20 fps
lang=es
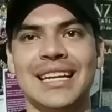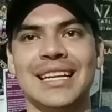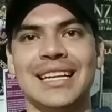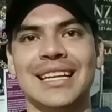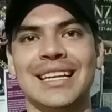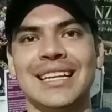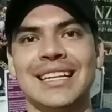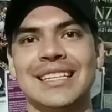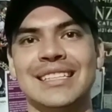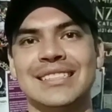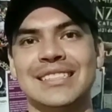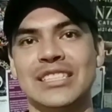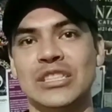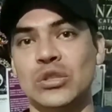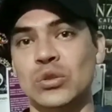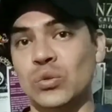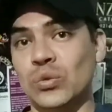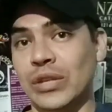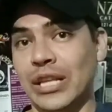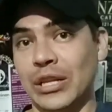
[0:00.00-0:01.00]
que
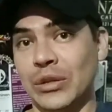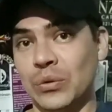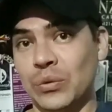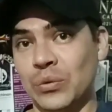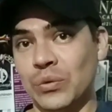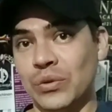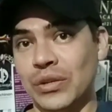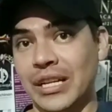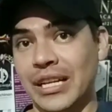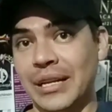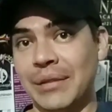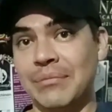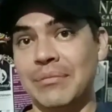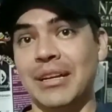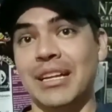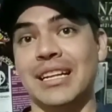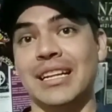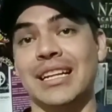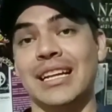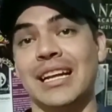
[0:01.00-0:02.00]
sin duda alguna
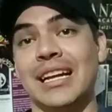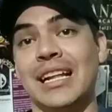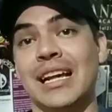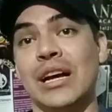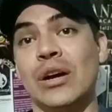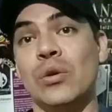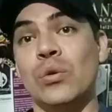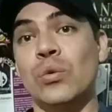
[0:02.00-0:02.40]
marcará